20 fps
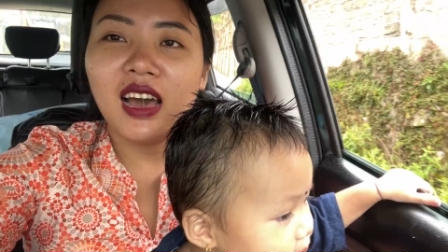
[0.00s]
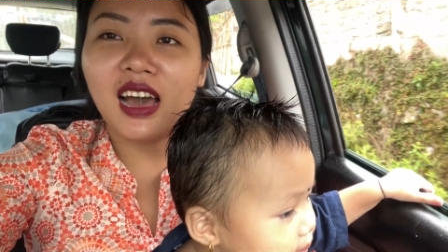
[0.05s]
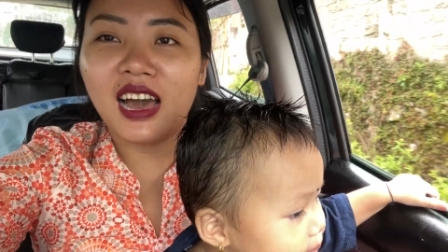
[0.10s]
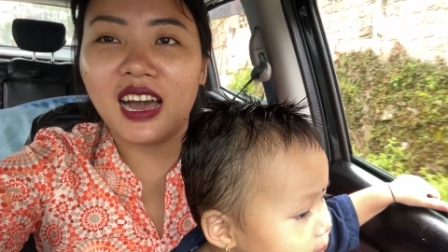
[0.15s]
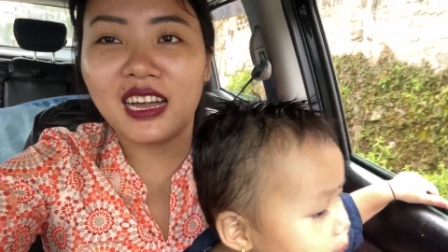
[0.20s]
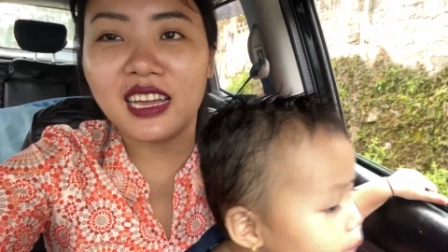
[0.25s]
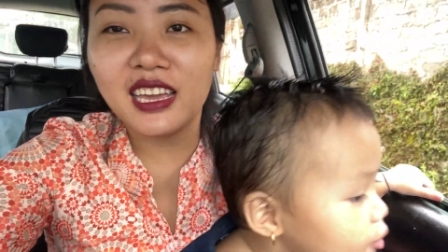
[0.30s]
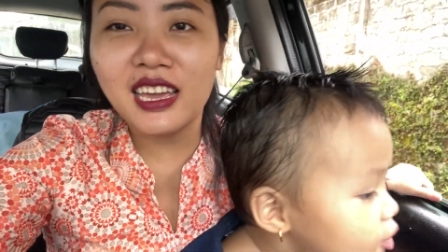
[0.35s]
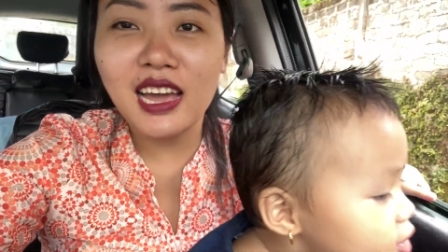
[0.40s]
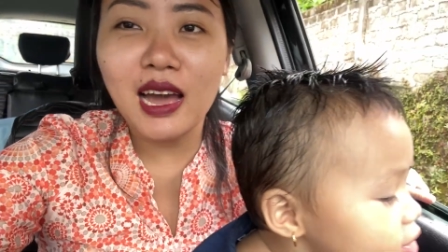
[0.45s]

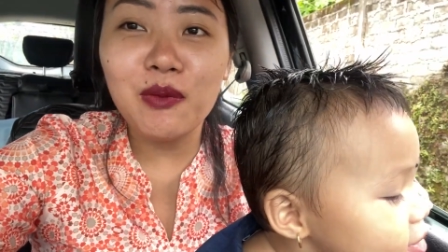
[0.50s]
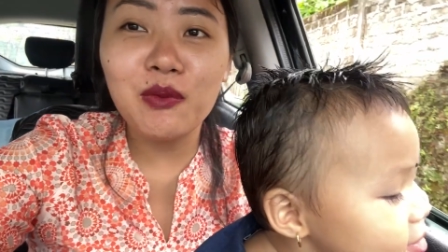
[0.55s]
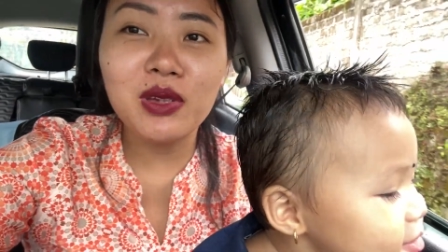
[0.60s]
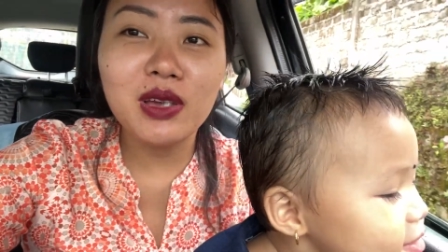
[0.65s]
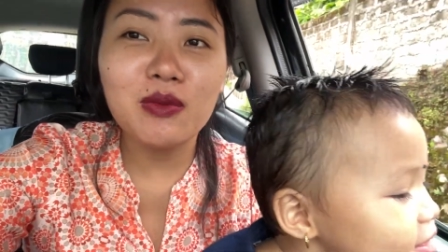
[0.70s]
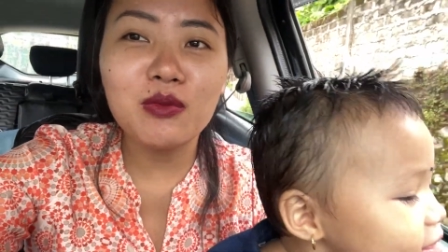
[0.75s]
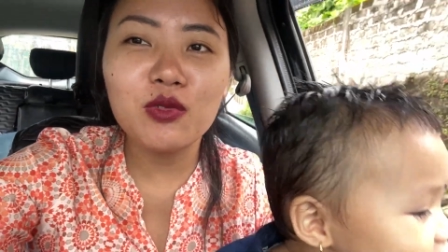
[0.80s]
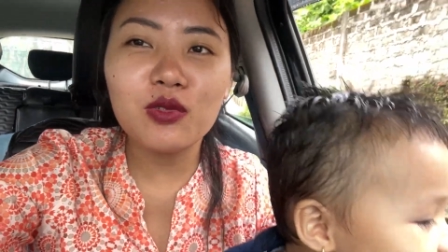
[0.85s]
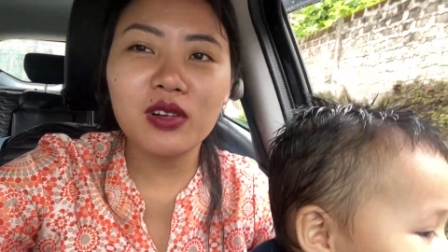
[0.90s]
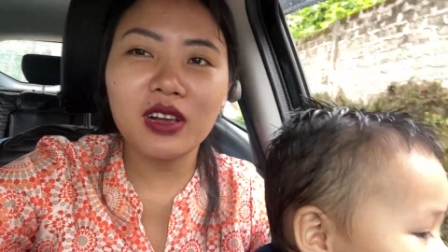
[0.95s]
आगे अभी
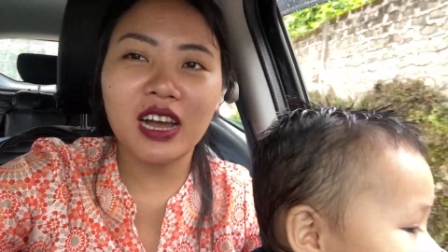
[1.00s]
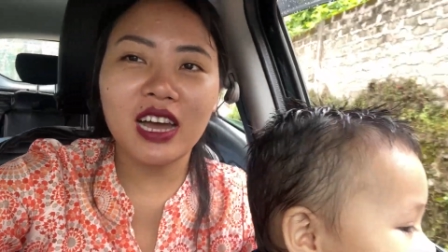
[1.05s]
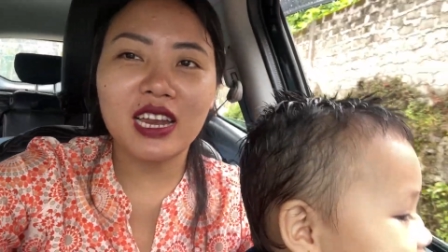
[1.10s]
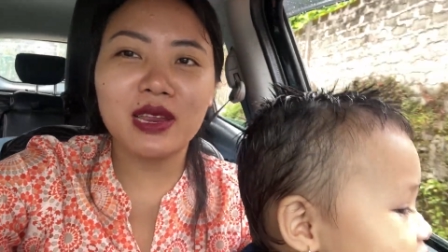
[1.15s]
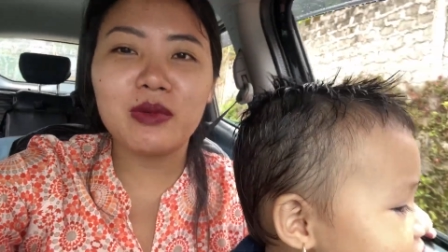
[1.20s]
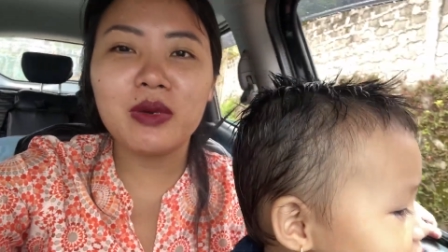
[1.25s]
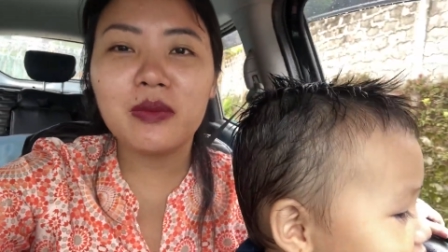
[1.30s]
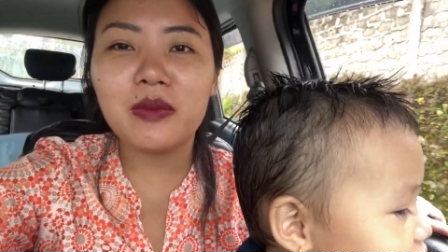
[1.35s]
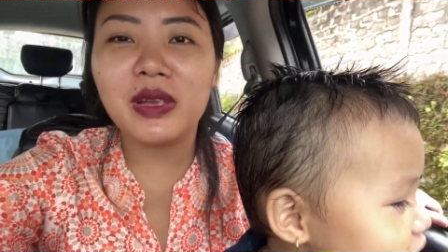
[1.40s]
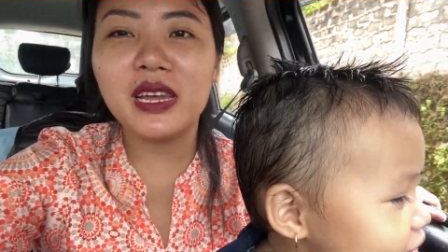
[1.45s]
हम लोग गाड़ी
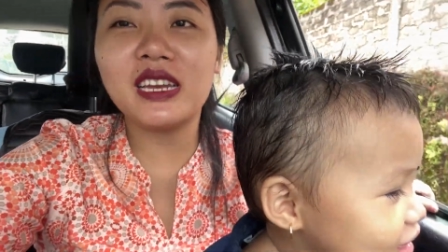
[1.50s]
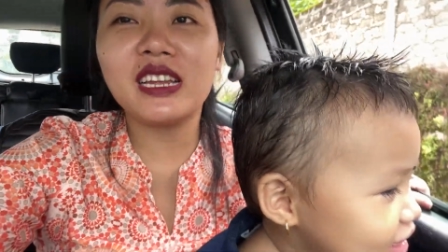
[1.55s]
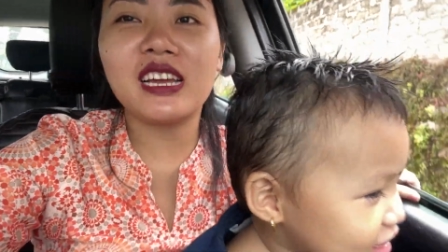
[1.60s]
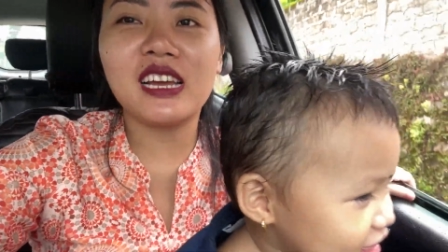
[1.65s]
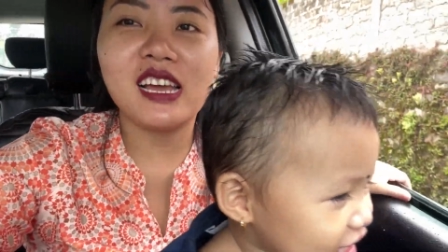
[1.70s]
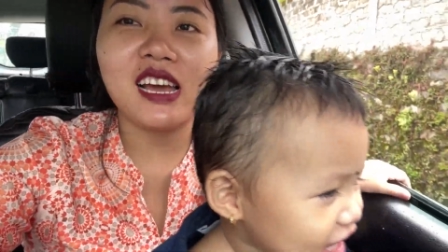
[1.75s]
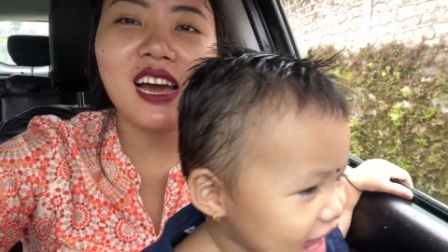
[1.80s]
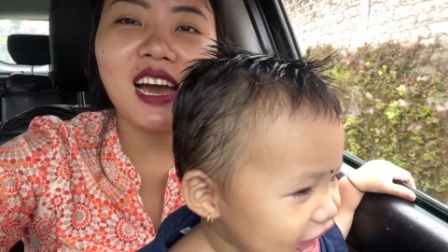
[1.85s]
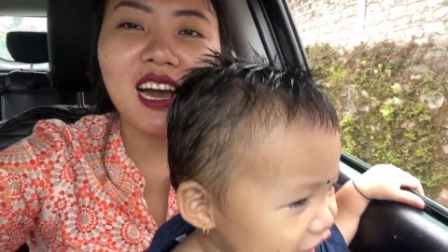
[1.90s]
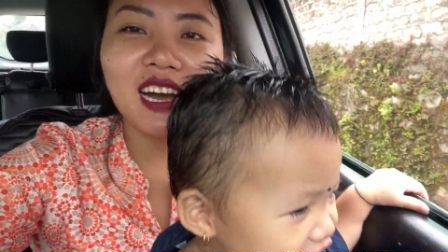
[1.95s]
में बैठ
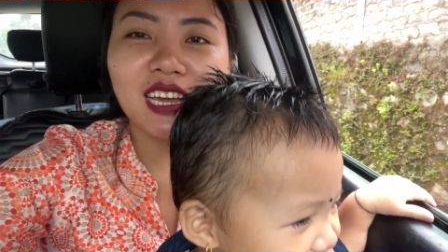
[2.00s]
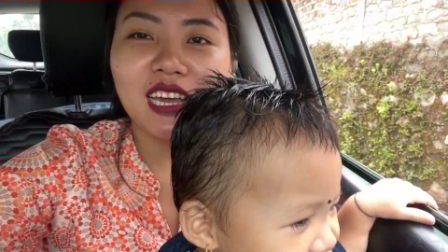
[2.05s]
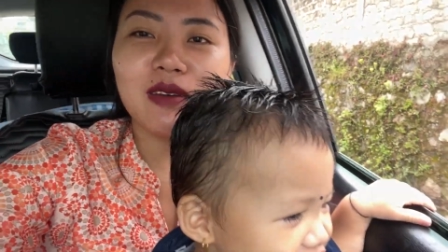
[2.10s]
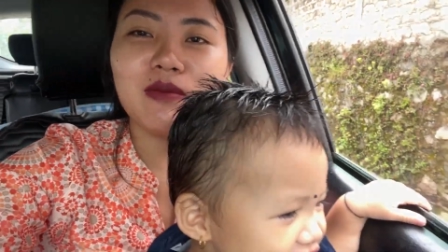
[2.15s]
गया आगे